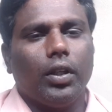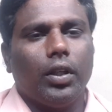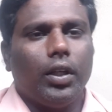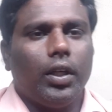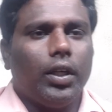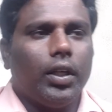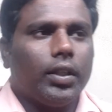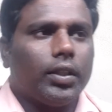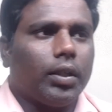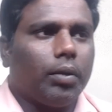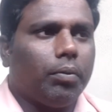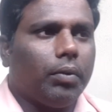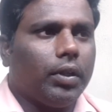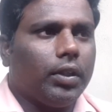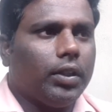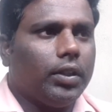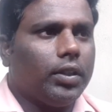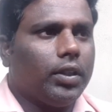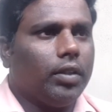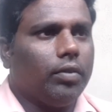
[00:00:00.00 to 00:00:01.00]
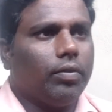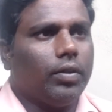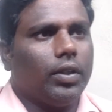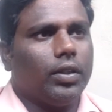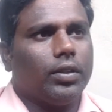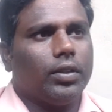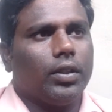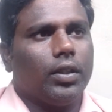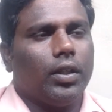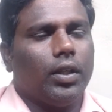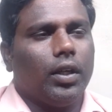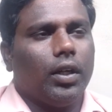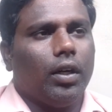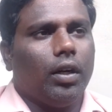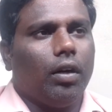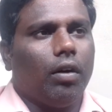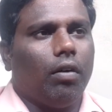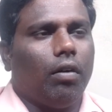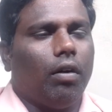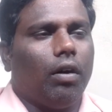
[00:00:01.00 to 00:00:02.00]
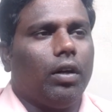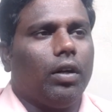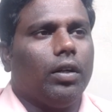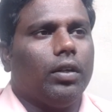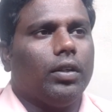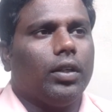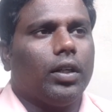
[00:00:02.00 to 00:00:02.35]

దీనికి సంబంధించి ఫ్రెండ్స్ ఆన్లైన్